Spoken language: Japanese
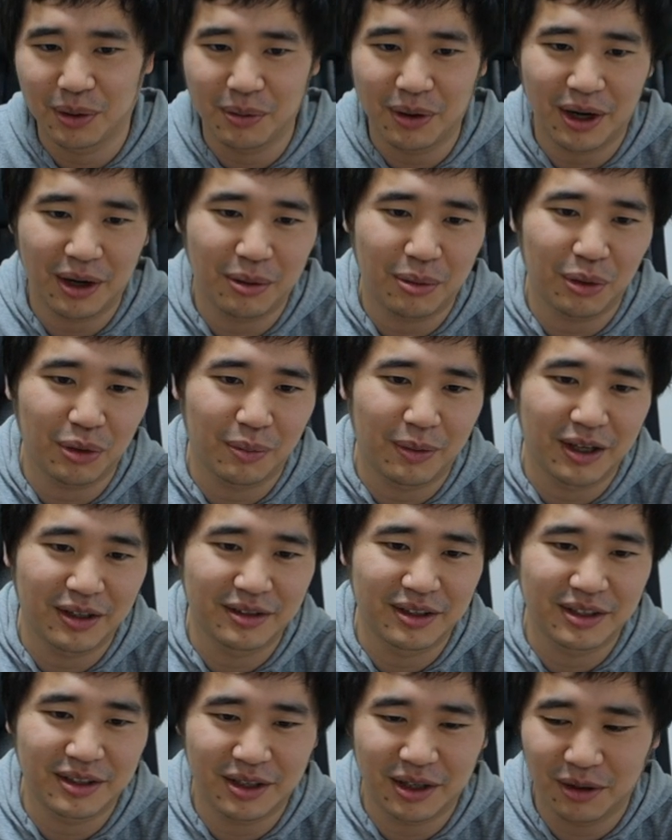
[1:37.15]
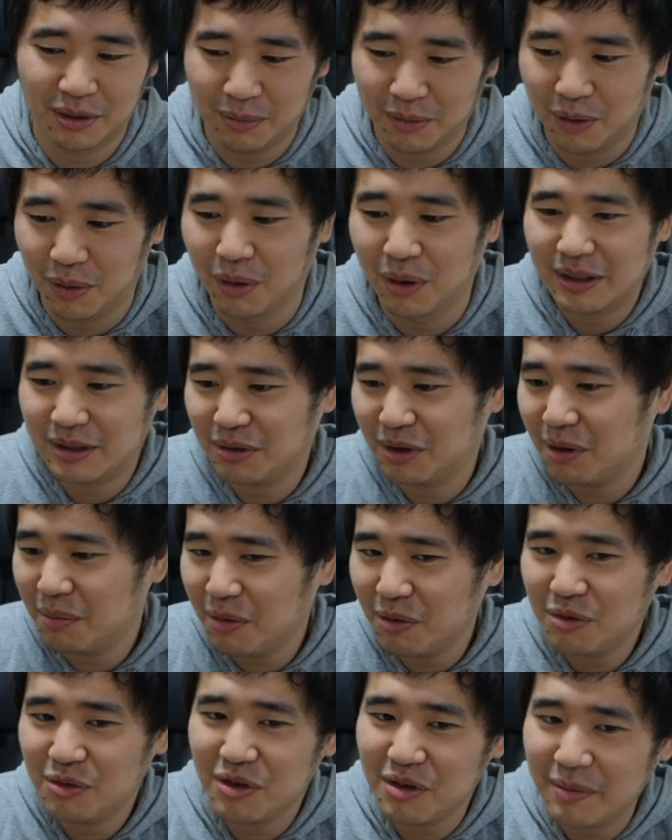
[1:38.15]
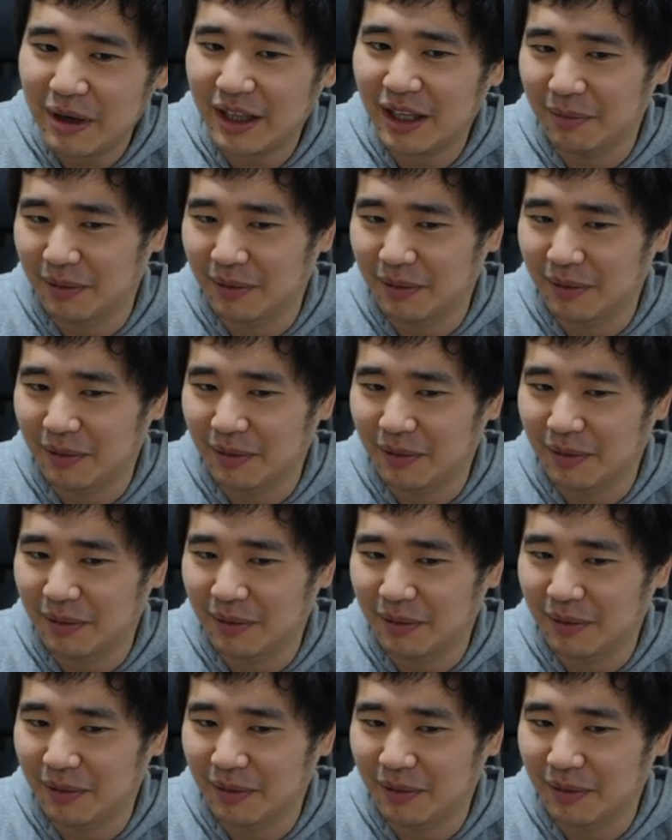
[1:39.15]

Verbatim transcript: 言われることもあるんですけども、それも含めて